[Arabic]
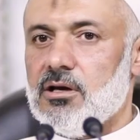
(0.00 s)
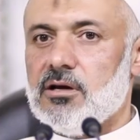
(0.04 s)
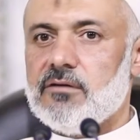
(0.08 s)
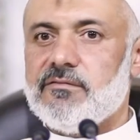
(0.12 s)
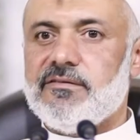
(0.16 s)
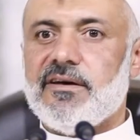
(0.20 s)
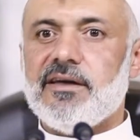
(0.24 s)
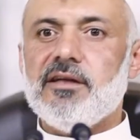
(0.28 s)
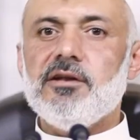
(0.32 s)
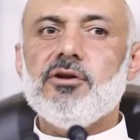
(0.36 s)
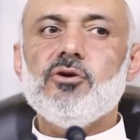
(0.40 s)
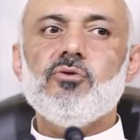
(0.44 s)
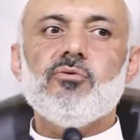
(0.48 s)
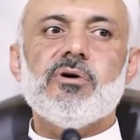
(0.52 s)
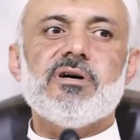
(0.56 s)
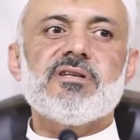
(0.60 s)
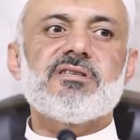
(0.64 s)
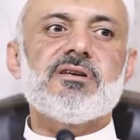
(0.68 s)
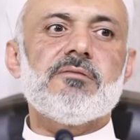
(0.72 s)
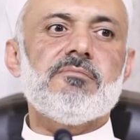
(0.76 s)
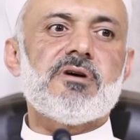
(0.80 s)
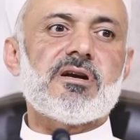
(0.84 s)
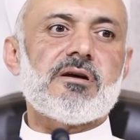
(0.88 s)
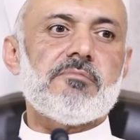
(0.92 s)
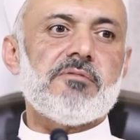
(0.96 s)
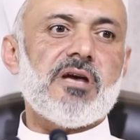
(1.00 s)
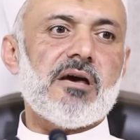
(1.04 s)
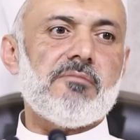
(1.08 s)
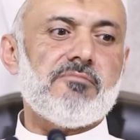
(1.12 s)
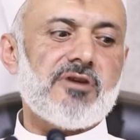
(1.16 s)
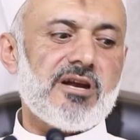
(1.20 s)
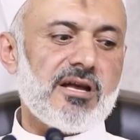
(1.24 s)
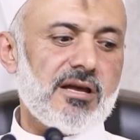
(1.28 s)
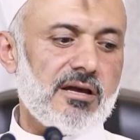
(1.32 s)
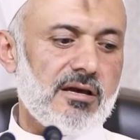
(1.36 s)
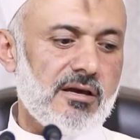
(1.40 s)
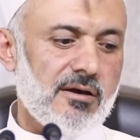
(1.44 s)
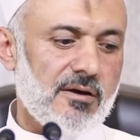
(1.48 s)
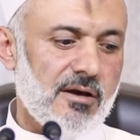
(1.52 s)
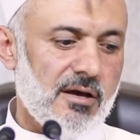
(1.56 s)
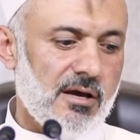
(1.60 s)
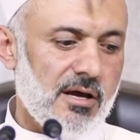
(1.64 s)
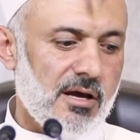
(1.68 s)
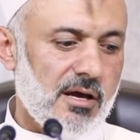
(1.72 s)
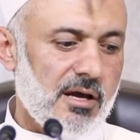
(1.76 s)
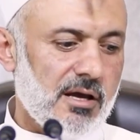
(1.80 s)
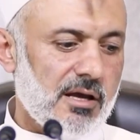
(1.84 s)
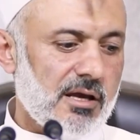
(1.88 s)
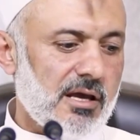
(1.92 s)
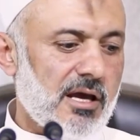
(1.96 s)
فإن هو أتمر بأمره
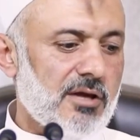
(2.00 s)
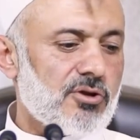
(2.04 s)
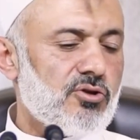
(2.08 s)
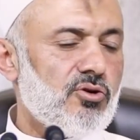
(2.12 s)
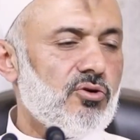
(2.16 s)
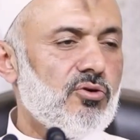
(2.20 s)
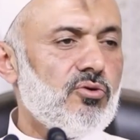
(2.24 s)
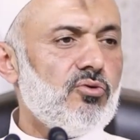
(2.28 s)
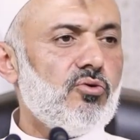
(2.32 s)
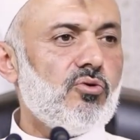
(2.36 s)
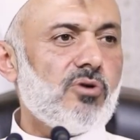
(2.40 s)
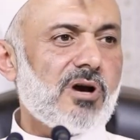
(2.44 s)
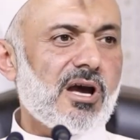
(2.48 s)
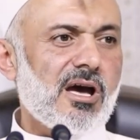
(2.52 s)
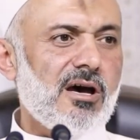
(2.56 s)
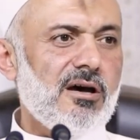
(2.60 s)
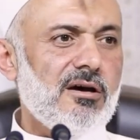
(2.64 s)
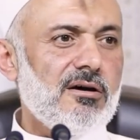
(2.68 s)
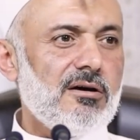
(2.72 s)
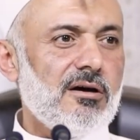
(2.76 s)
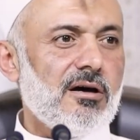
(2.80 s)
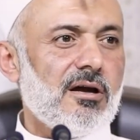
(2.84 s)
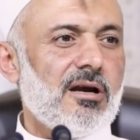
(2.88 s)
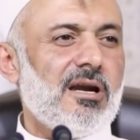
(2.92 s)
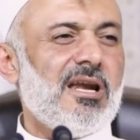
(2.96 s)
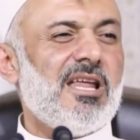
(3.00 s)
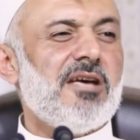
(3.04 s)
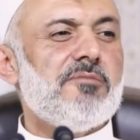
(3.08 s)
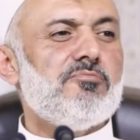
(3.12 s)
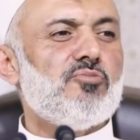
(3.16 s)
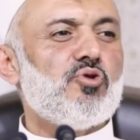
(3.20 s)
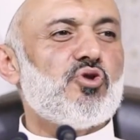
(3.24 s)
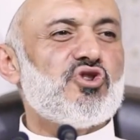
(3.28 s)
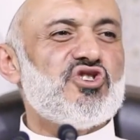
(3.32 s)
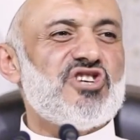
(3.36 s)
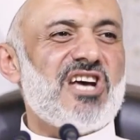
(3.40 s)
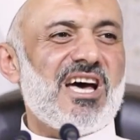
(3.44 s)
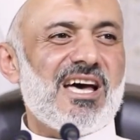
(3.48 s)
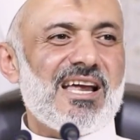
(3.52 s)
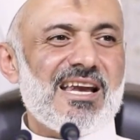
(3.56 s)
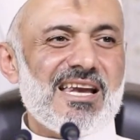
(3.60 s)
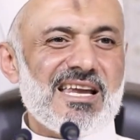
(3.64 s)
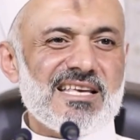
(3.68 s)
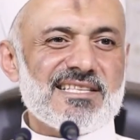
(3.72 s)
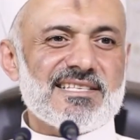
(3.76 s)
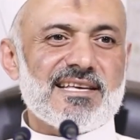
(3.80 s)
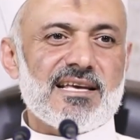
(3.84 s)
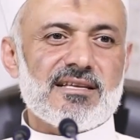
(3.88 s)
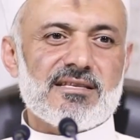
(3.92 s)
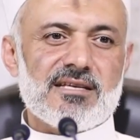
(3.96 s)
يدعوك
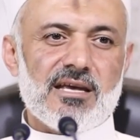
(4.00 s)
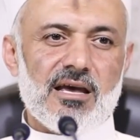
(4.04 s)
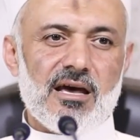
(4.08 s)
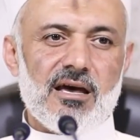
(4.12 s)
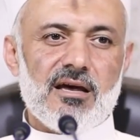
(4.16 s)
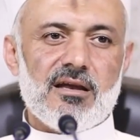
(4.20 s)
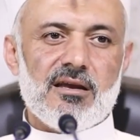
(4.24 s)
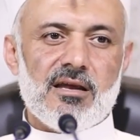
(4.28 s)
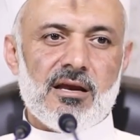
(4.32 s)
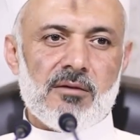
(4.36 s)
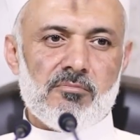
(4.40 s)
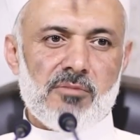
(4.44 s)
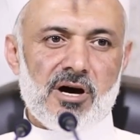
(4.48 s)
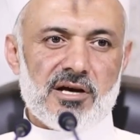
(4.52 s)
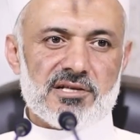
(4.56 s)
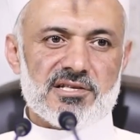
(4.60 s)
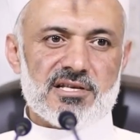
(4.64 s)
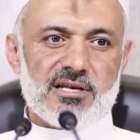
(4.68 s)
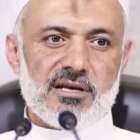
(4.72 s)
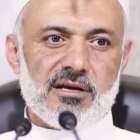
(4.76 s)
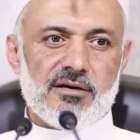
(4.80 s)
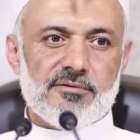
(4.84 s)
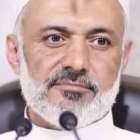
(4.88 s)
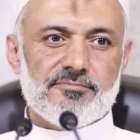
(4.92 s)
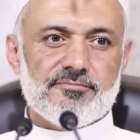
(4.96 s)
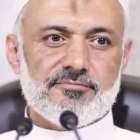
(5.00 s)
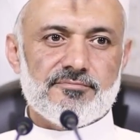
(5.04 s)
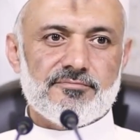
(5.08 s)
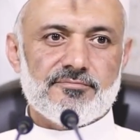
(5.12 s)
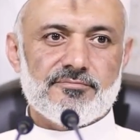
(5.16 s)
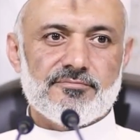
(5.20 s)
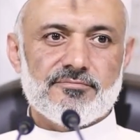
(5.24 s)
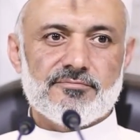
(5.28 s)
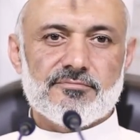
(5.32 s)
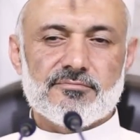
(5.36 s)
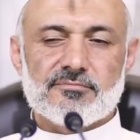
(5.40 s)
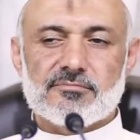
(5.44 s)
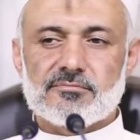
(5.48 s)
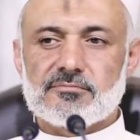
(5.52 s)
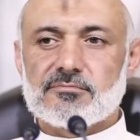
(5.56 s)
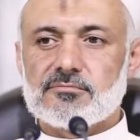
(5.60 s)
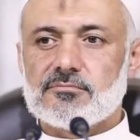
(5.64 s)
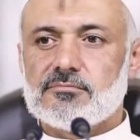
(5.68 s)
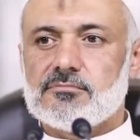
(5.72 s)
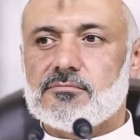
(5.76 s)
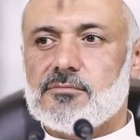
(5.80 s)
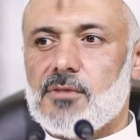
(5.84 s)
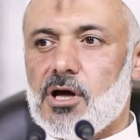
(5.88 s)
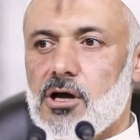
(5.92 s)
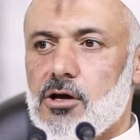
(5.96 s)
لمجالسة أهل المعصية
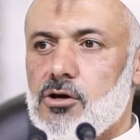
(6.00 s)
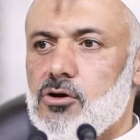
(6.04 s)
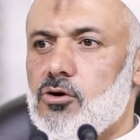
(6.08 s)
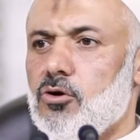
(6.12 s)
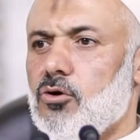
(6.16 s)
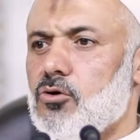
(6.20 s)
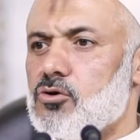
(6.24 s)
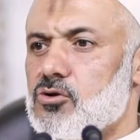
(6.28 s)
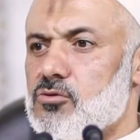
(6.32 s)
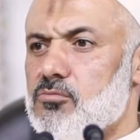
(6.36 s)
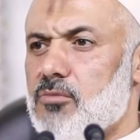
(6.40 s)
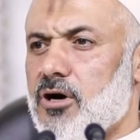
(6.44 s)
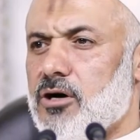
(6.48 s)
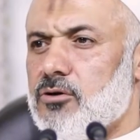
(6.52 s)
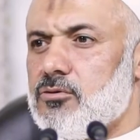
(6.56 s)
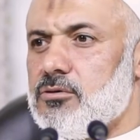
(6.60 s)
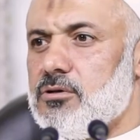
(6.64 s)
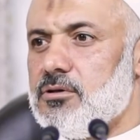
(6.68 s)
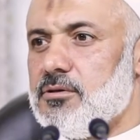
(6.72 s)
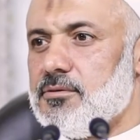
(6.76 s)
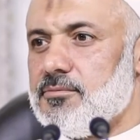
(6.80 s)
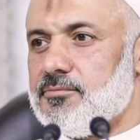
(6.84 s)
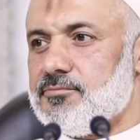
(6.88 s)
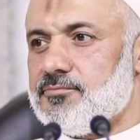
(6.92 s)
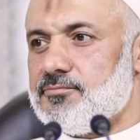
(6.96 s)
أنه عود معه